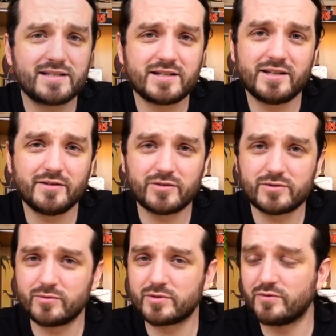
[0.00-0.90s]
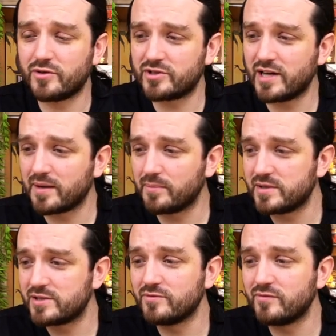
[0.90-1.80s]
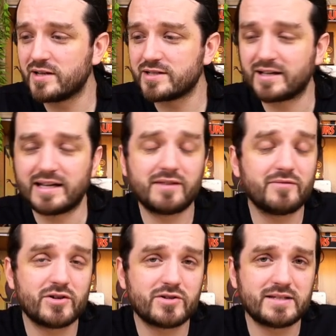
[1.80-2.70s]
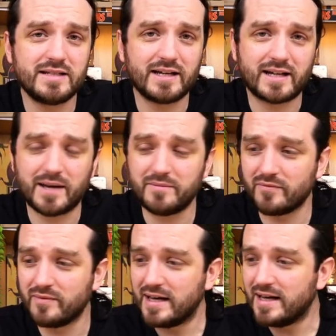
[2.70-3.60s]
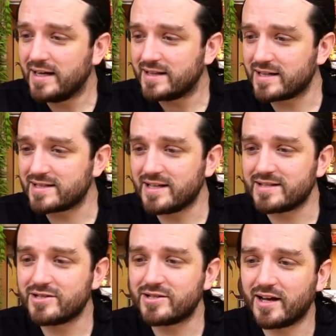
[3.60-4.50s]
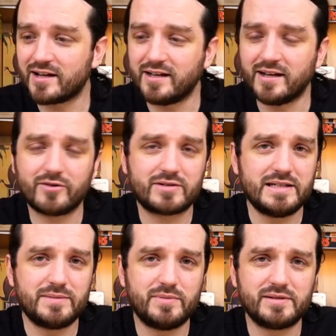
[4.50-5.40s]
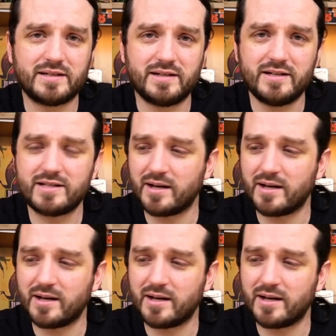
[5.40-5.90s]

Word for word: sich hier versuchen zu verstecken bzw. gegen welches sie hier kämpfen, das lässt sich leider hier aus diesem Bild nicht